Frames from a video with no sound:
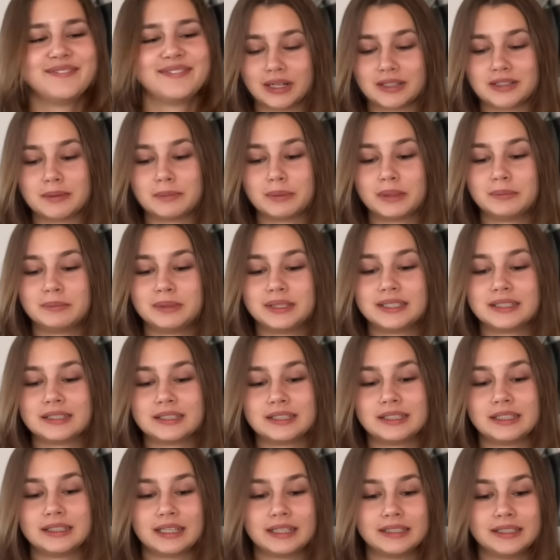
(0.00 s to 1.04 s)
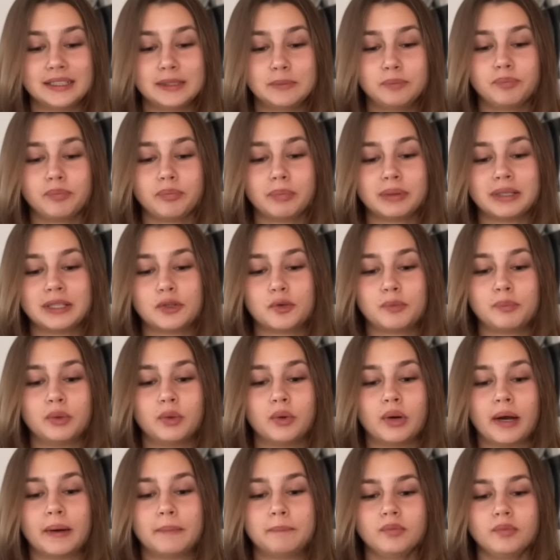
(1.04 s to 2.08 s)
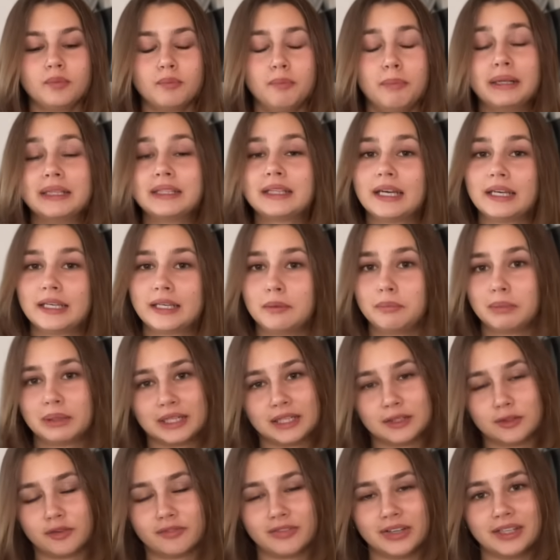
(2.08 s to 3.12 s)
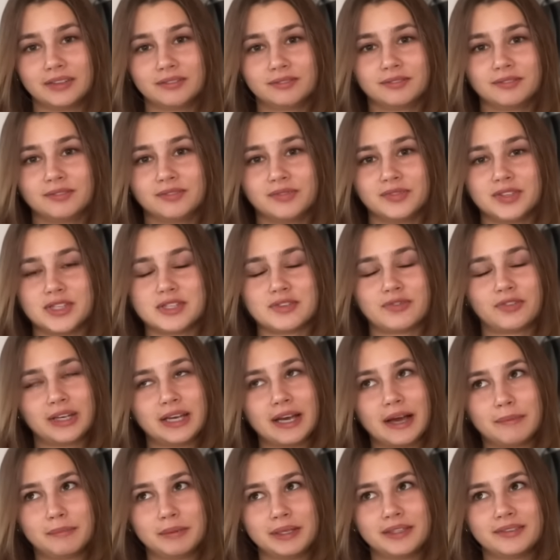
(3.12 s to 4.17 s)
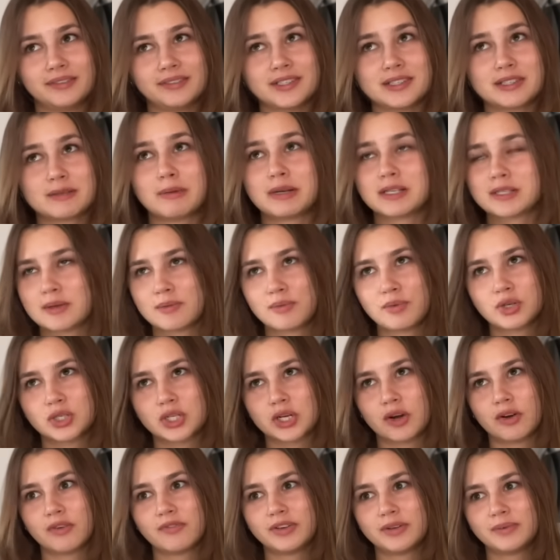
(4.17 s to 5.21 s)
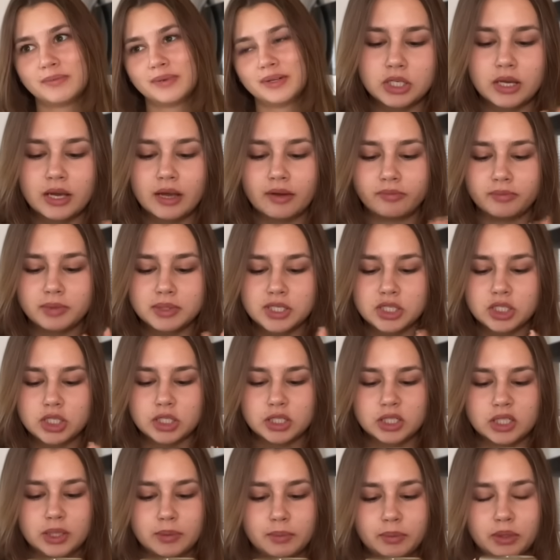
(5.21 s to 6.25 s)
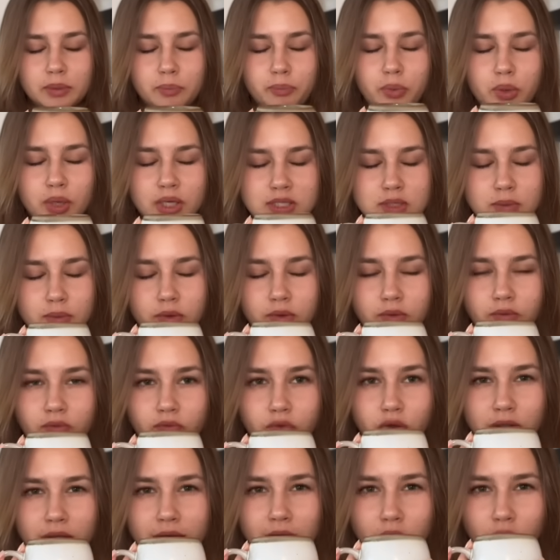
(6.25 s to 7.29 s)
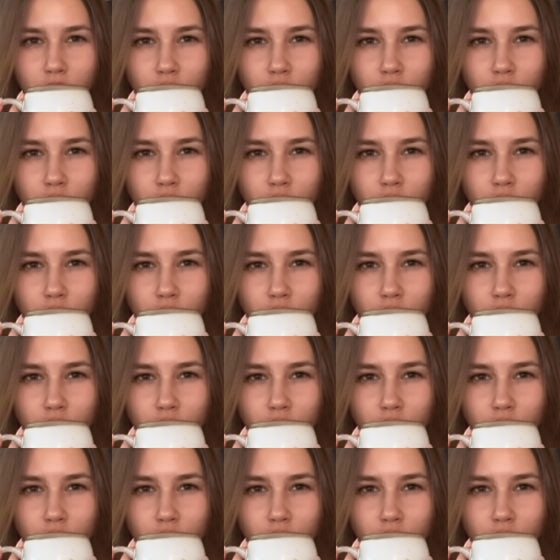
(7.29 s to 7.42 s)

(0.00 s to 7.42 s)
Zabieram się za śniadanie, będę robiła pankeki bananowe z figami, z masłem orzechowym, a w międzyczasie będę piła sobie tą wodę.